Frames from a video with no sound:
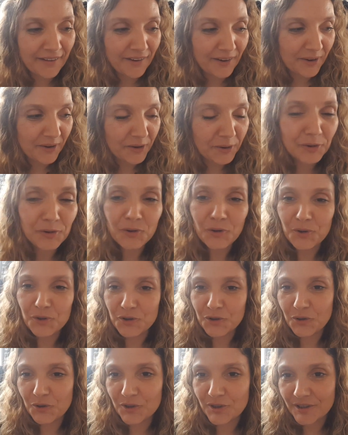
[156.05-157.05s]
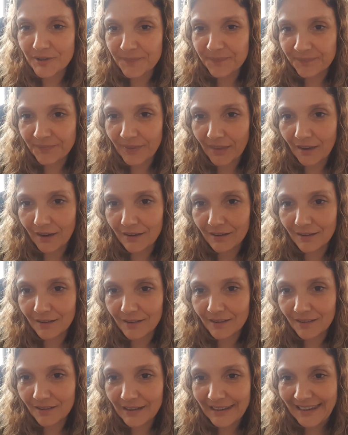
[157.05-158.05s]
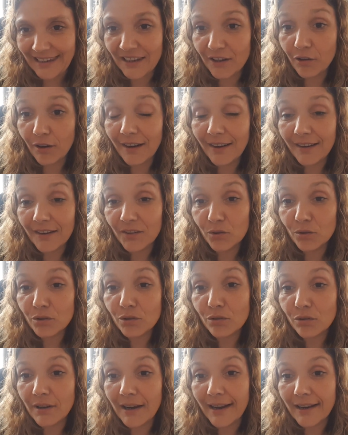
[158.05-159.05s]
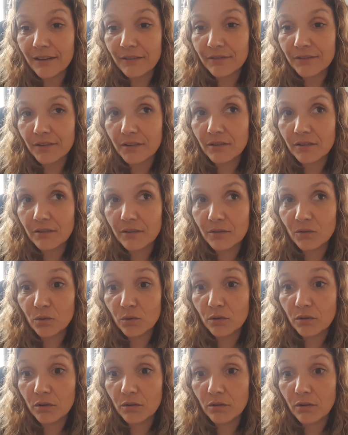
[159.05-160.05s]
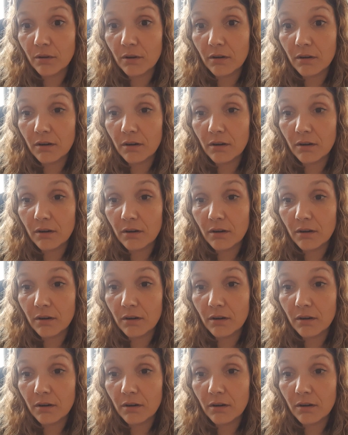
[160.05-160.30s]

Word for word: Euh, autre chose, euh, il y aura un autre live, donc